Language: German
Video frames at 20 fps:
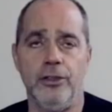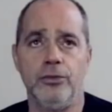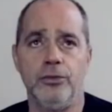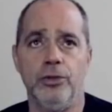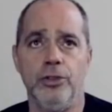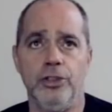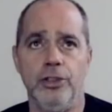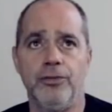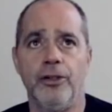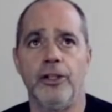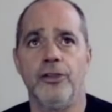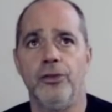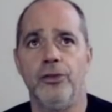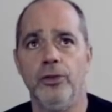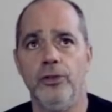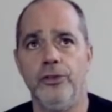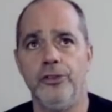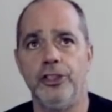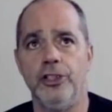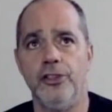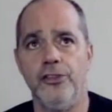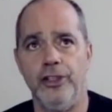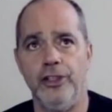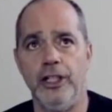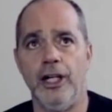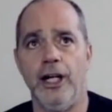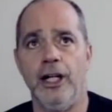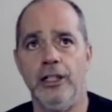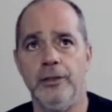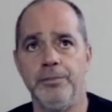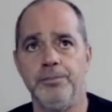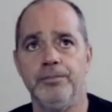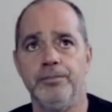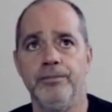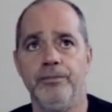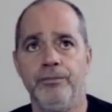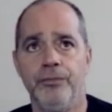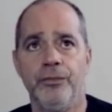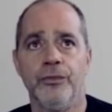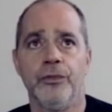natürlich die französischen
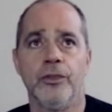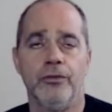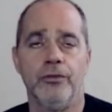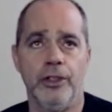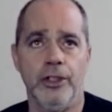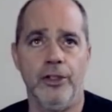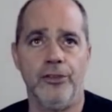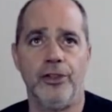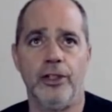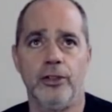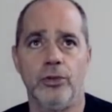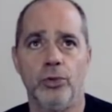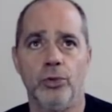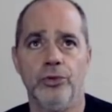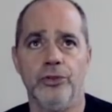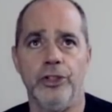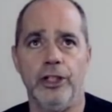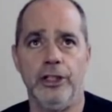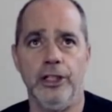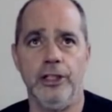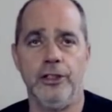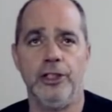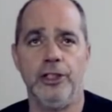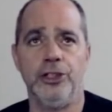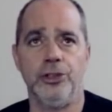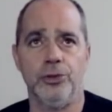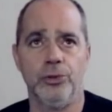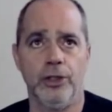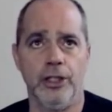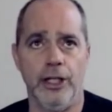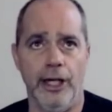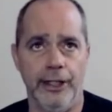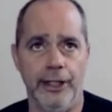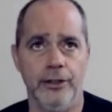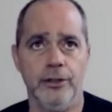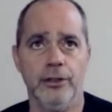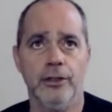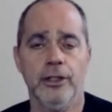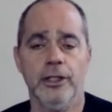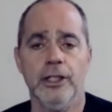Seealpen, wenn es dann runtergeht Richtung
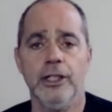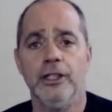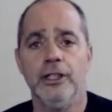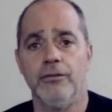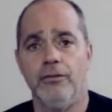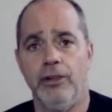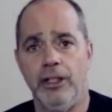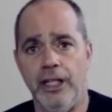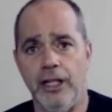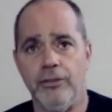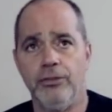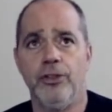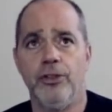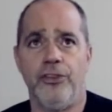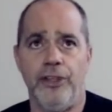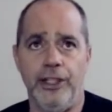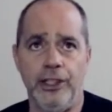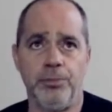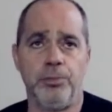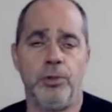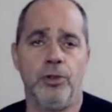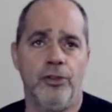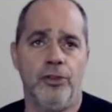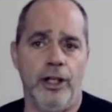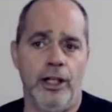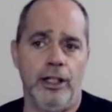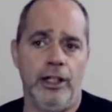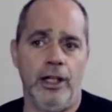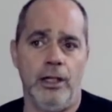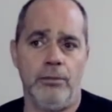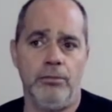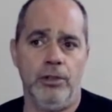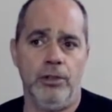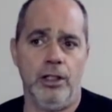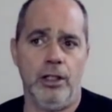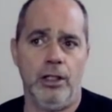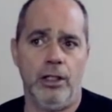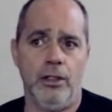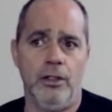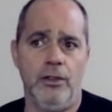Cannes. Weil da wird es echt brutal. Da haben
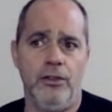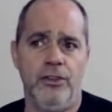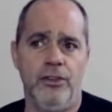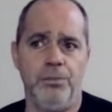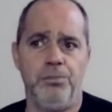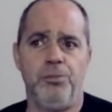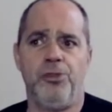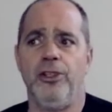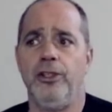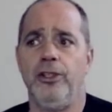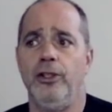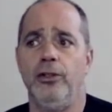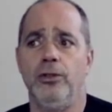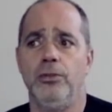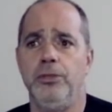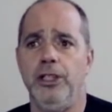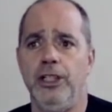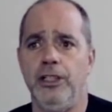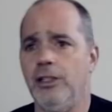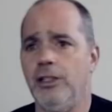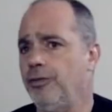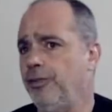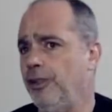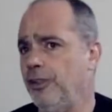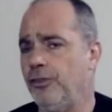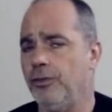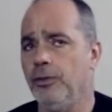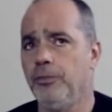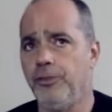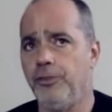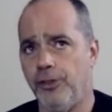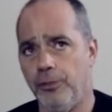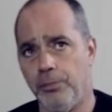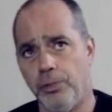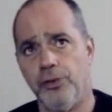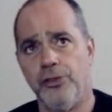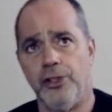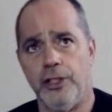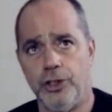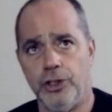wir 17 Kilometer, fast 15
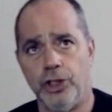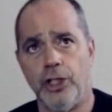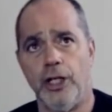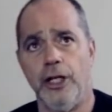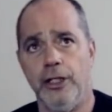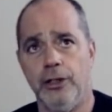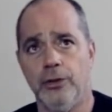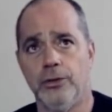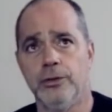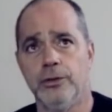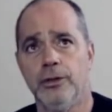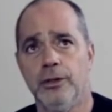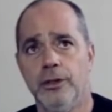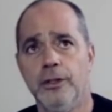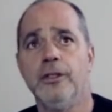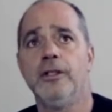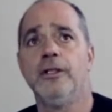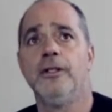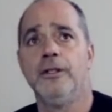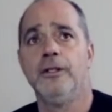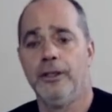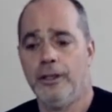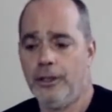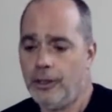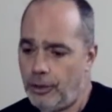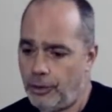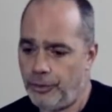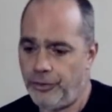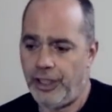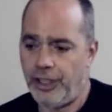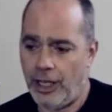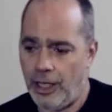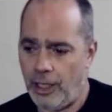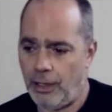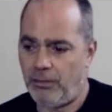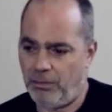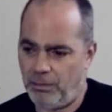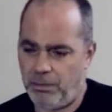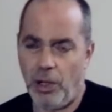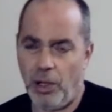Prozent Steigung. Und
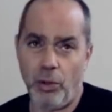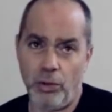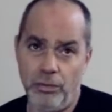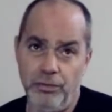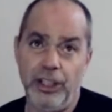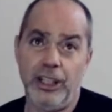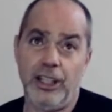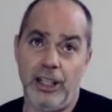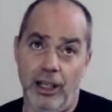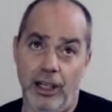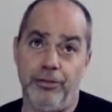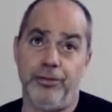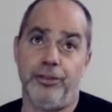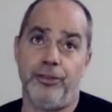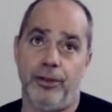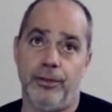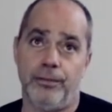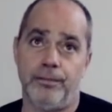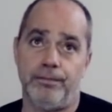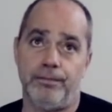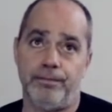da brauchen wir Kraft.